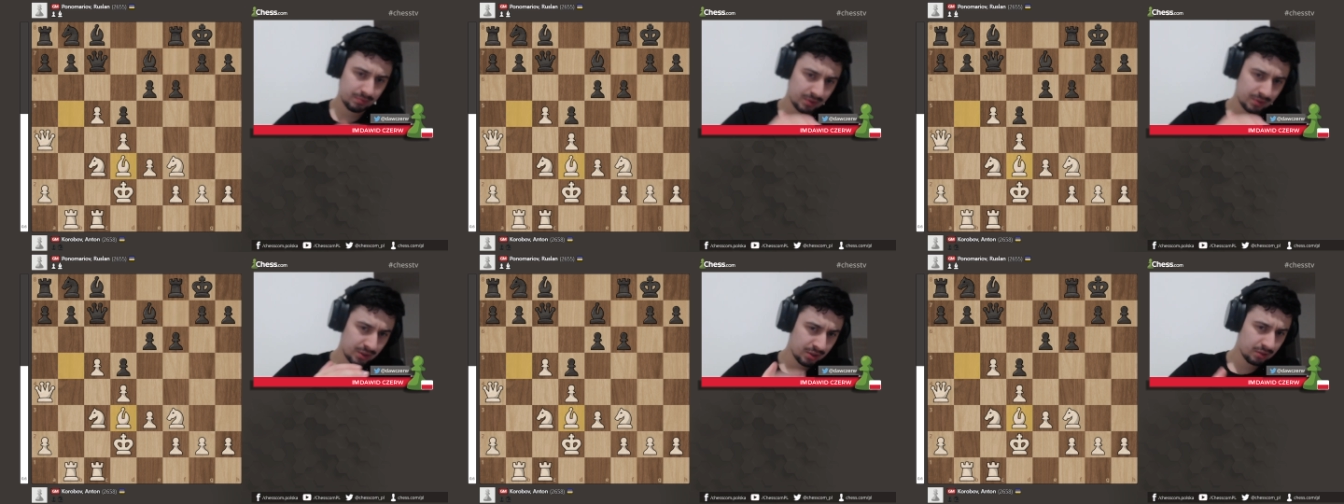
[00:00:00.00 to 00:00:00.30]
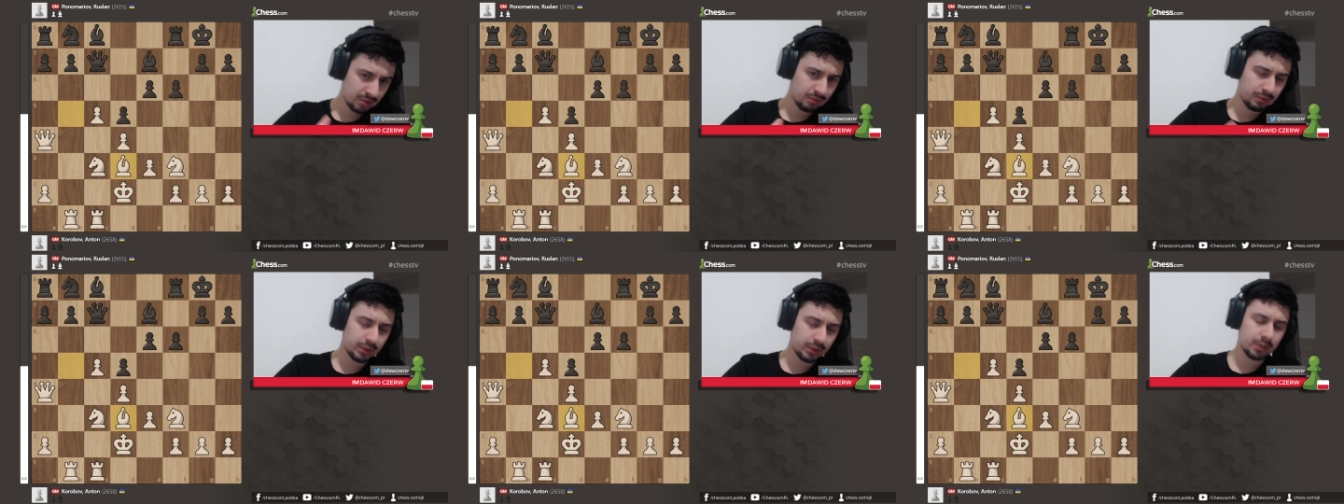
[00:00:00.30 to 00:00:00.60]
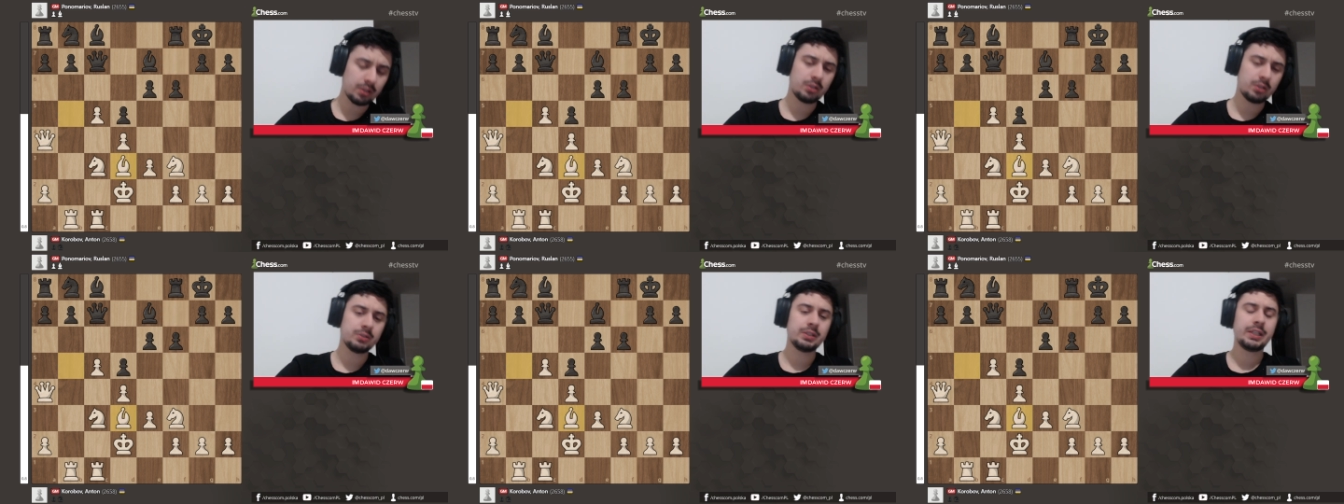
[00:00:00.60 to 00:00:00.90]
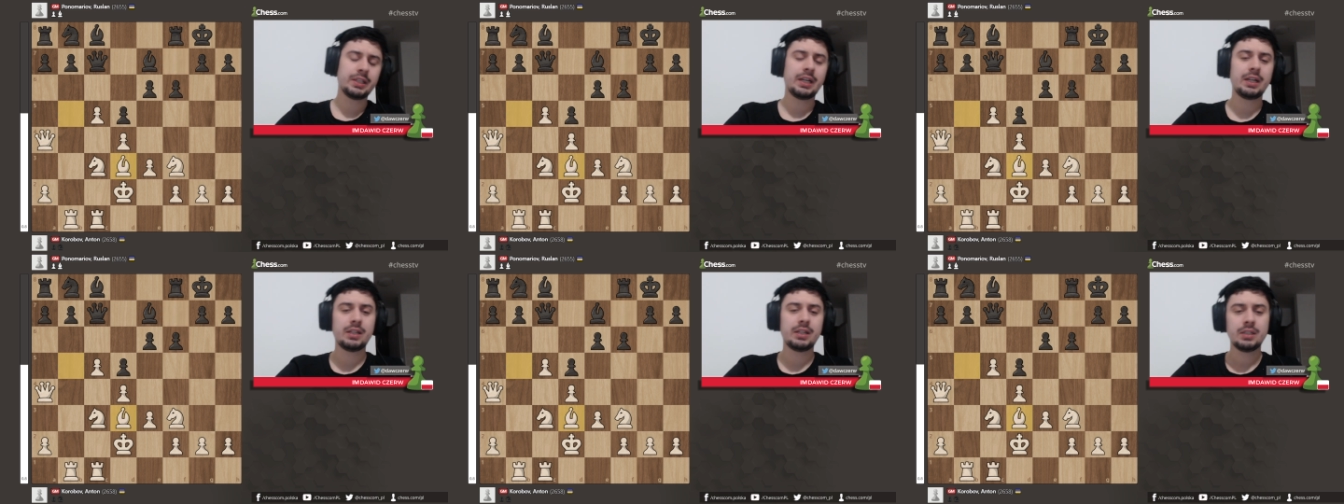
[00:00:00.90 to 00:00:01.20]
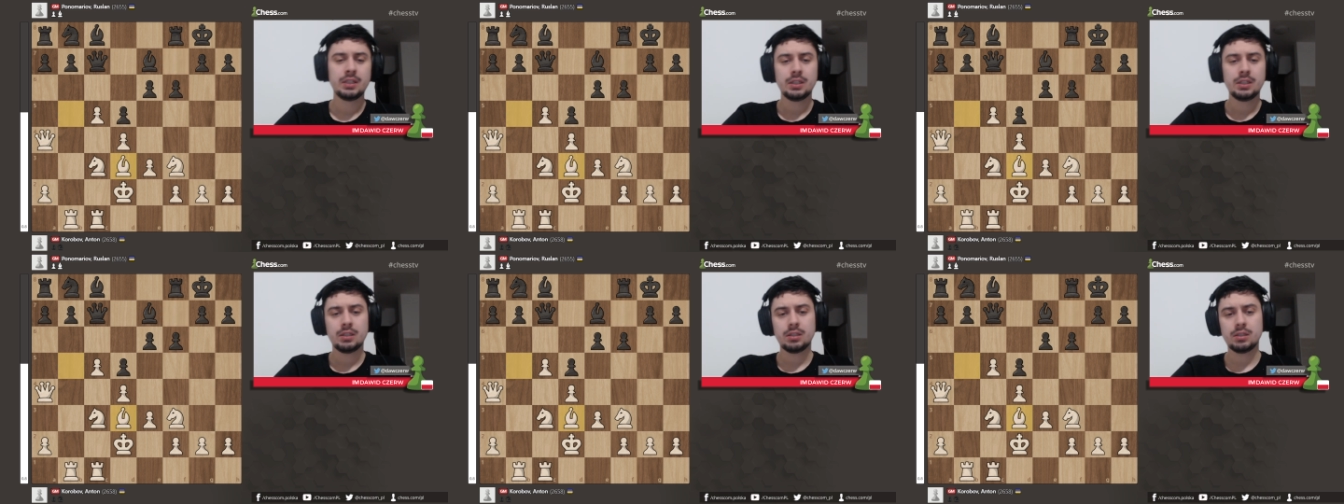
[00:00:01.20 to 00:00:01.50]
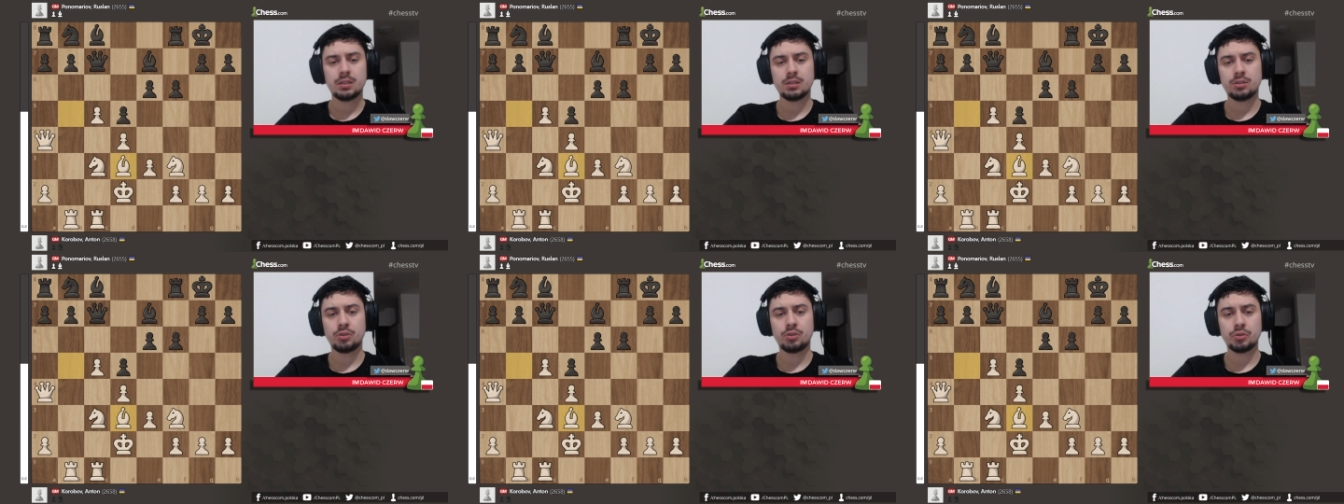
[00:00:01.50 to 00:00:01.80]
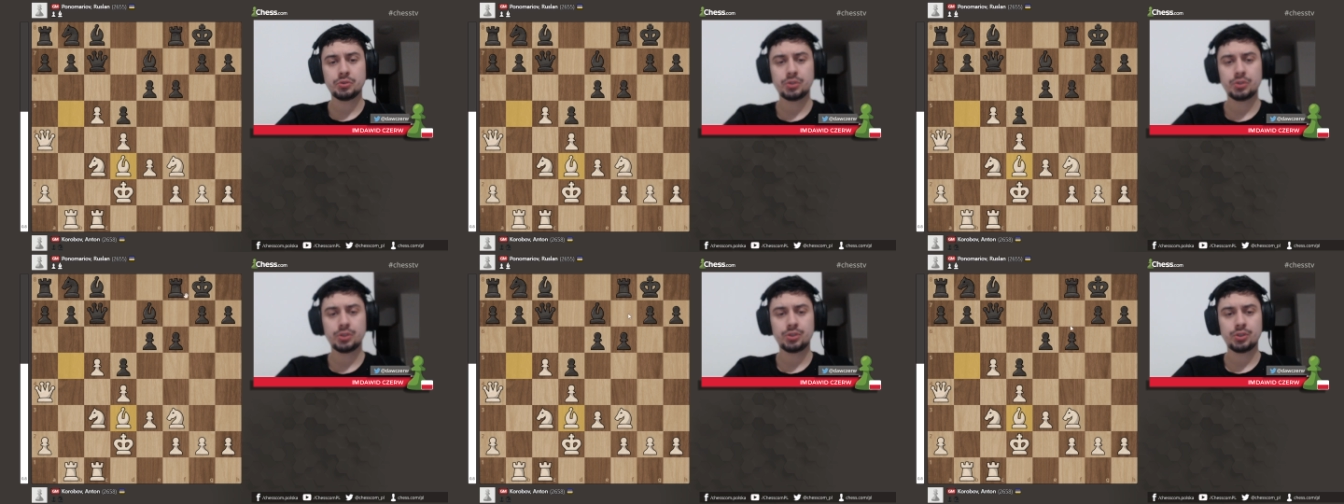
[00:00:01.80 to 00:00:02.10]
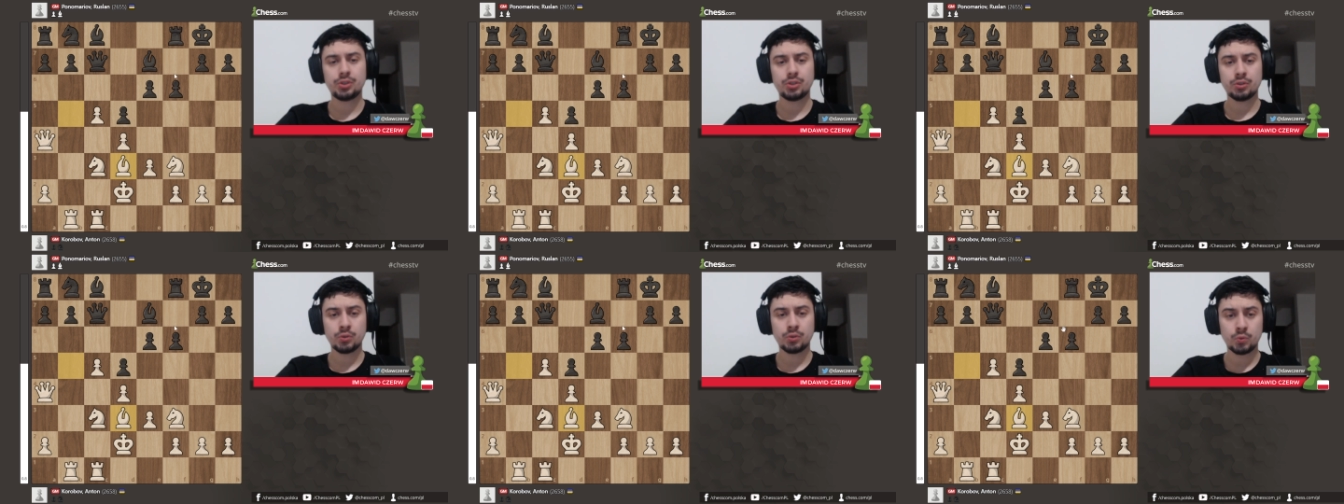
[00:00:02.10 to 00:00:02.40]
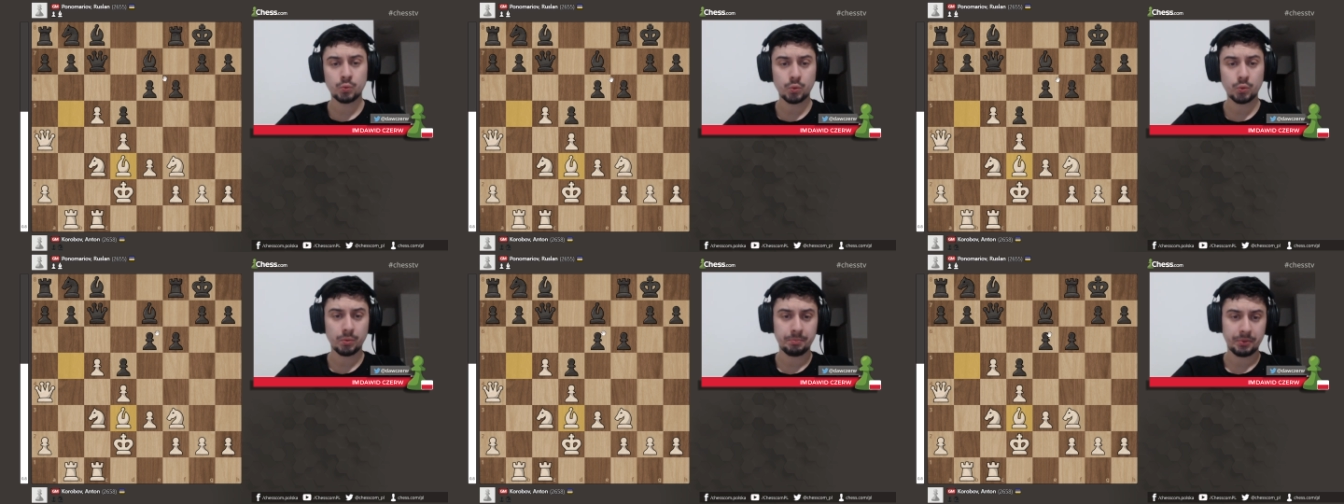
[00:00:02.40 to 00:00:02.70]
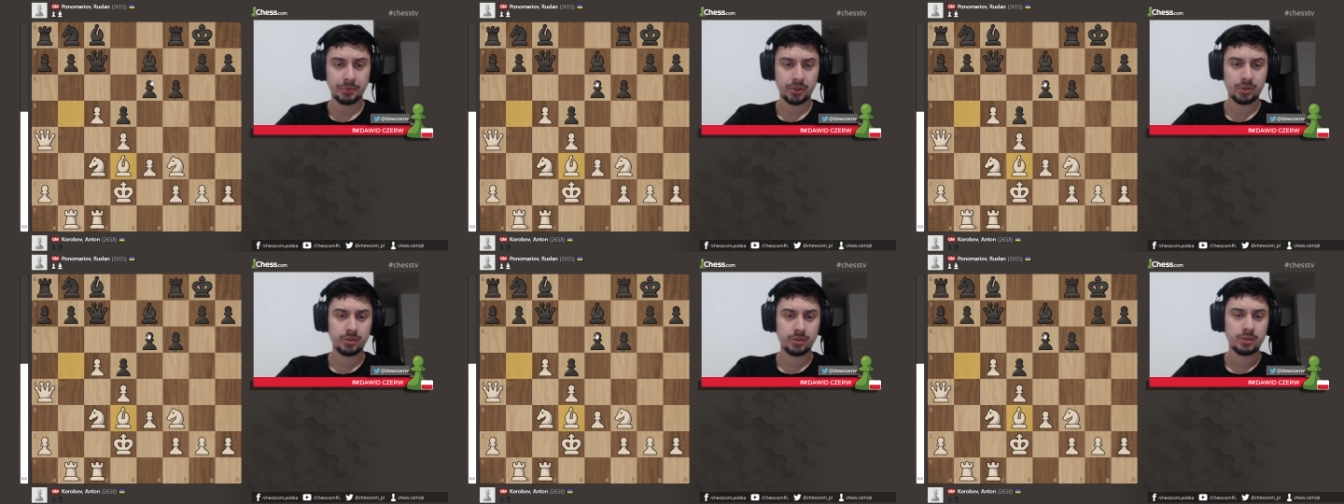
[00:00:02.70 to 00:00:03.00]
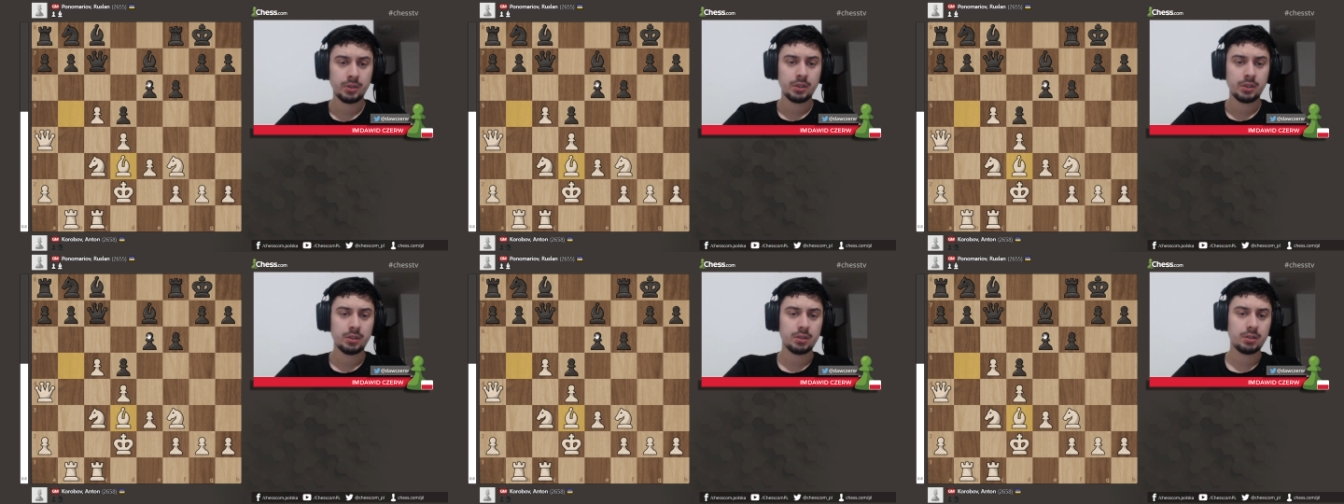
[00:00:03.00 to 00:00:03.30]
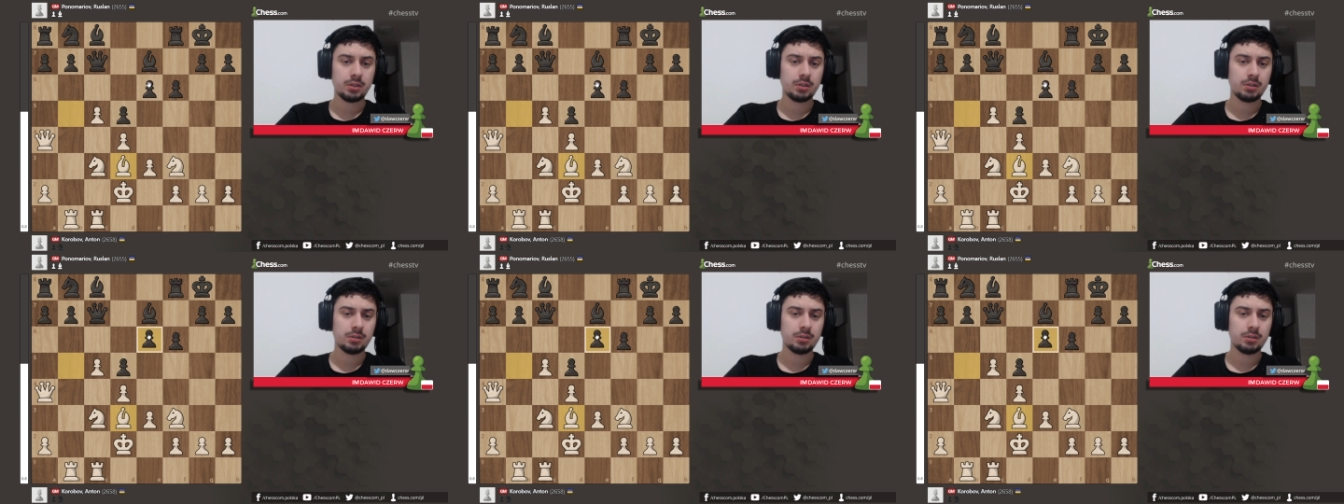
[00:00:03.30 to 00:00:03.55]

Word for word: co wygląda e, dosyć głupio, e,